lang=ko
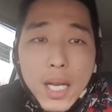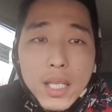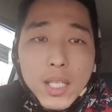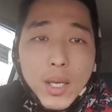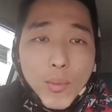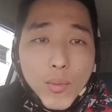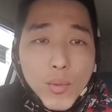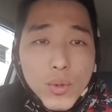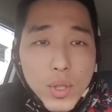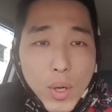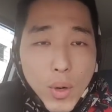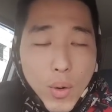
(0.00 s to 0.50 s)

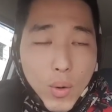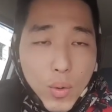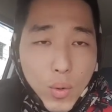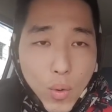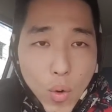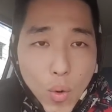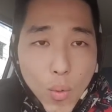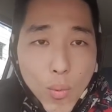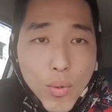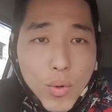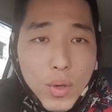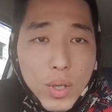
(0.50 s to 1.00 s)
전문적으로
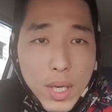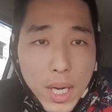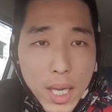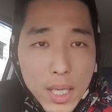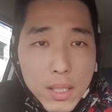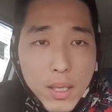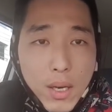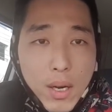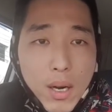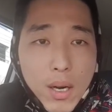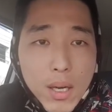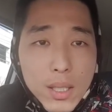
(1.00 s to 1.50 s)
공부를
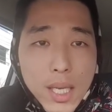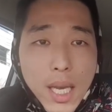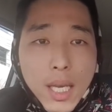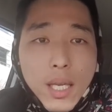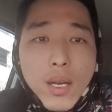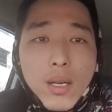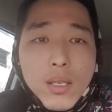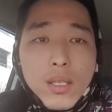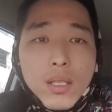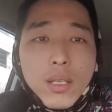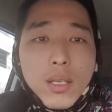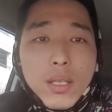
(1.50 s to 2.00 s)
해서
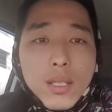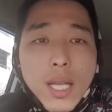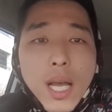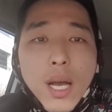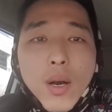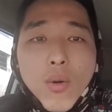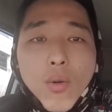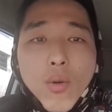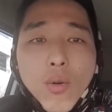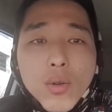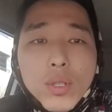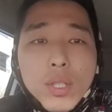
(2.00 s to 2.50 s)
자격증을
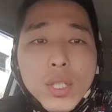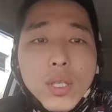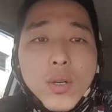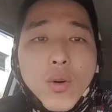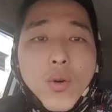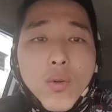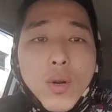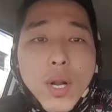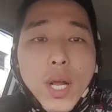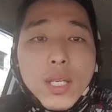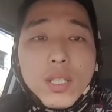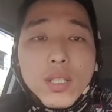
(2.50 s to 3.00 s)
따고
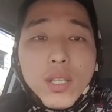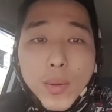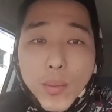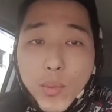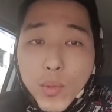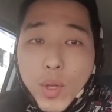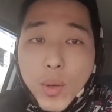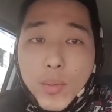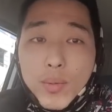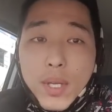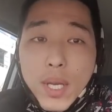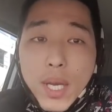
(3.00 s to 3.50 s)
시공을 하는
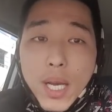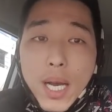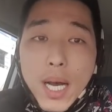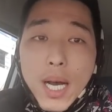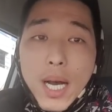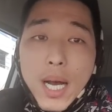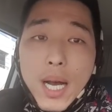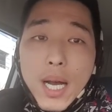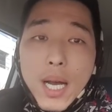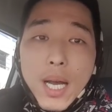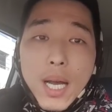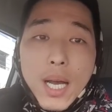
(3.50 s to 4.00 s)

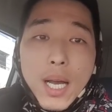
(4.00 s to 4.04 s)
전문업체가